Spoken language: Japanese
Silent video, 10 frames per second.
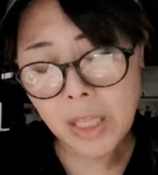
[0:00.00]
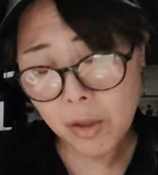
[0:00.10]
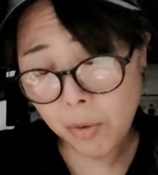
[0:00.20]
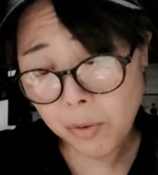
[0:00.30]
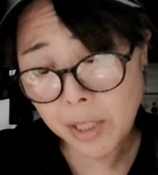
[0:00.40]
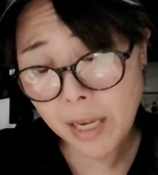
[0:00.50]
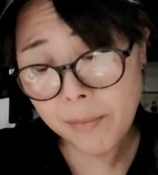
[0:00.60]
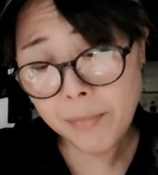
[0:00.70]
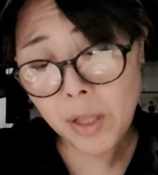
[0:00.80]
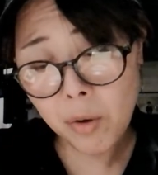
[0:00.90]
当
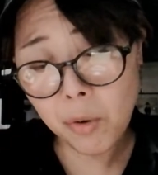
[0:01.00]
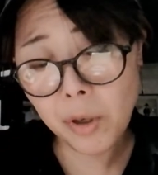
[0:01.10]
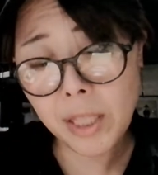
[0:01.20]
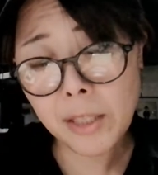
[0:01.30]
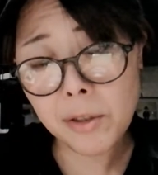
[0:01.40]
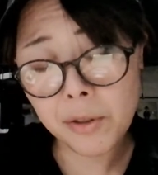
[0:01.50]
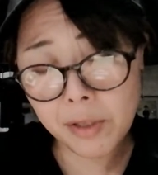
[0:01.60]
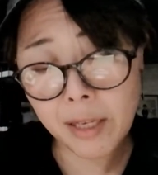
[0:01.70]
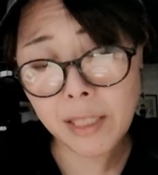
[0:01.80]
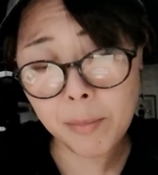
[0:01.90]
然、怒り出す
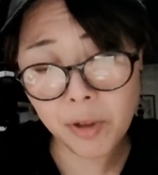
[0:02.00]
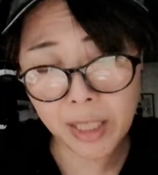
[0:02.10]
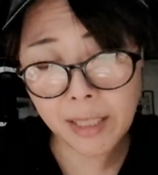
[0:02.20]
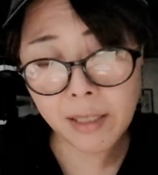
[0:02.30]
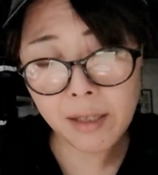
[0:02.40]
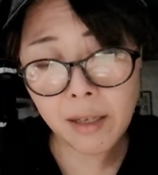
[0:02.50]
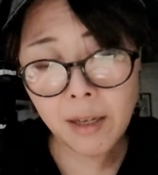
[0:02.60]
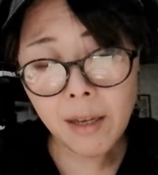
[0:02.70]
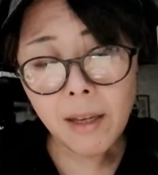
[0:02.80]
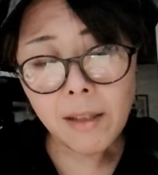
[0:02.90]
出演者もいたし、
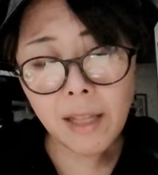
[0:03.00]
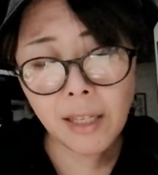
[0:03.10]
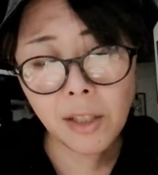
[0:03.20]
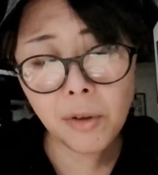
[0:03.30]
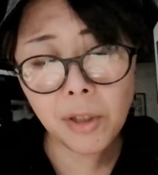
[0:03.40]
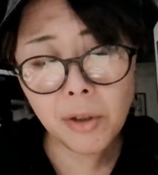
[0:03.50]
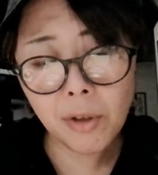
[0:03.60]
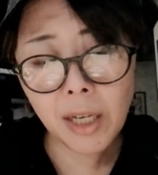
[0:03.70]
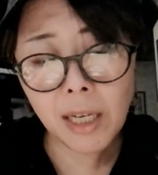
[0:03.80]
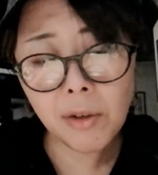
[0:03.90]
何より
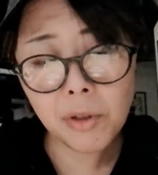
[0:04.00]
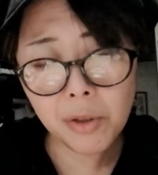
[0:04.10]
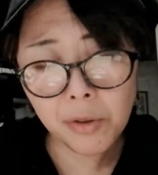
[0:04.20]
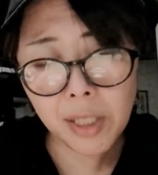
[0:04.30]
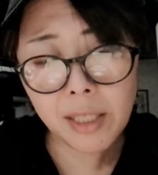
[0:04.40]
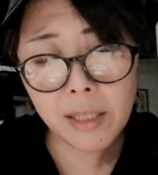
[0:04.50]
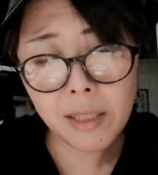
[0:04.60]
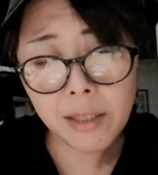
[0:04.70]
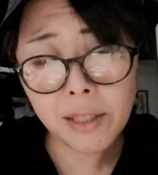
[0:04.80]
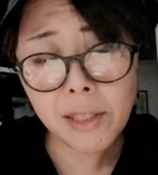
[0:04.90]
夜中の12時、
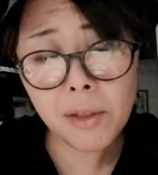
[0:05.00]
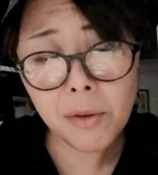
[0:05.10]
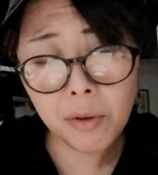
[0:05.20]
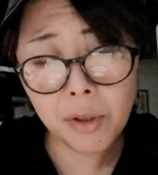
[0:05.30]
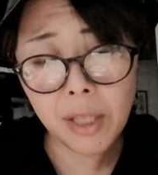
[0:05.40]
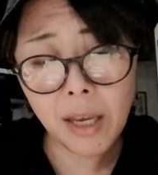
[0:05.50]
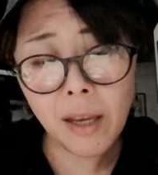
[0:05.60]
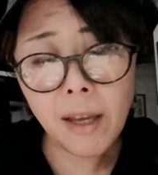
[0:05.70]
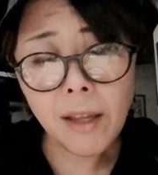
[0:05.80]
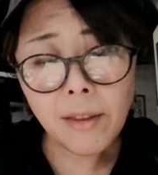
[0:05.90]
1時を超えて、
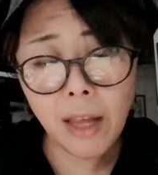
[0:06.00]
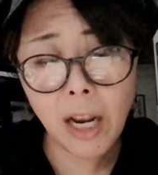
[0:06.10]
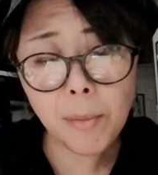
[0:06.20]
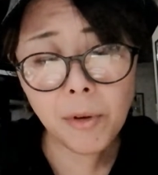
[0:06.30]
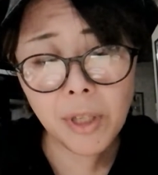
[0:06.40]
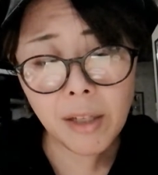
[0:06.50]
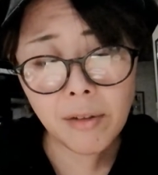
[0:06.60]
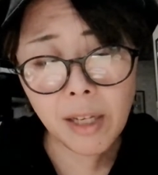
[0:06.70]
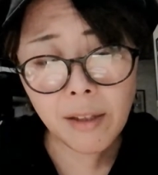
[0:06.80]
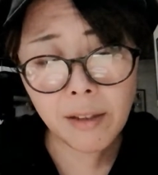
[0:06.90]
誰もいな
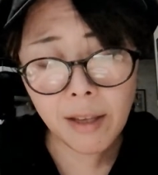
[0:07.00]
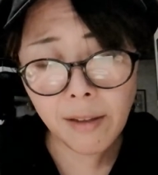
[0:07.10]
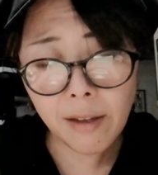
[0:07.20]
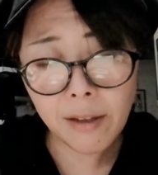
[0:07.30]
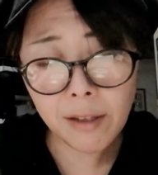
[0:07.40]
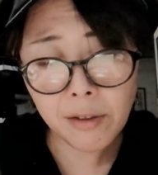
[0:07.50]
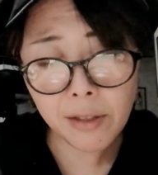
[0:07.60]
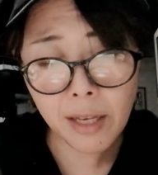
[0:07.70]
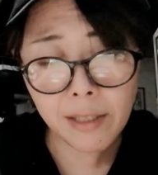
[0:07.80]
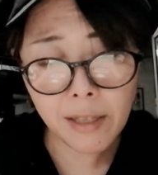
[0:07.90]
くなった店内で
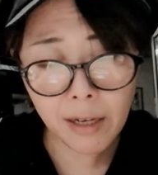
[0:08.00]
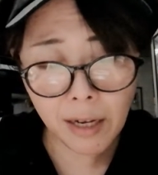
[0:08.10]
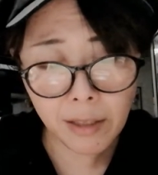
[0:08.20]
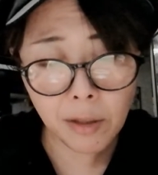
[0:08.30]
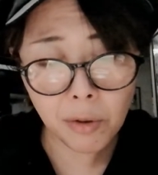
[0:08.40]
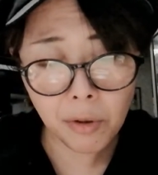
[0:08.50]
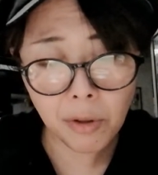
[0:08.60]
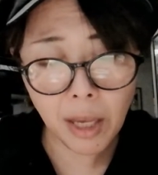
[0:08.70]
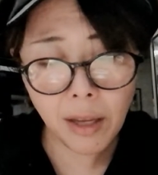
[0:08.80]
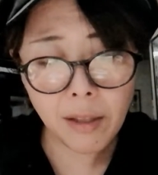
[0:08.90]
ステージに上がったとこ
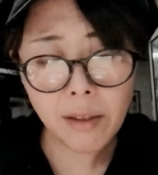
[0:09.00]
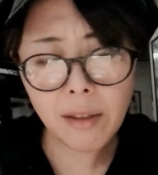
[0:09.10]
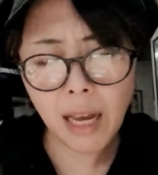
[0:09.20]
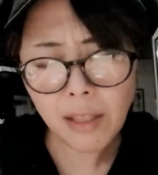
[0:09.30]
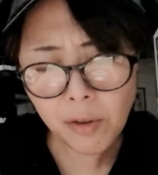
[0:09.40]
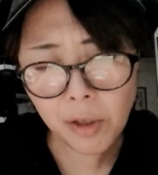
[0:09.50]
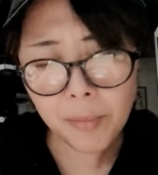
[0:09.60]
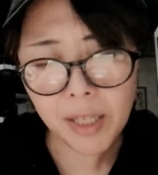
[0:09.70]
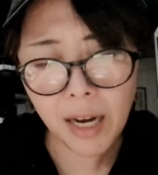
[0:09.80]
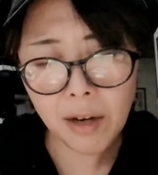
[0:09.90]
ろで、何の意
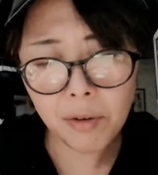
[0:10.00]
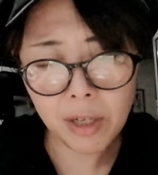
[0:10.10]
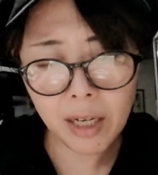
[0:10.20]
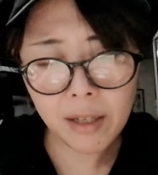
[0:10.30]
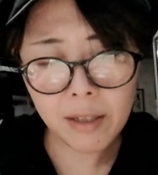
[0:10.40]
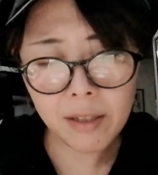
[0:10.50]
味があろうか。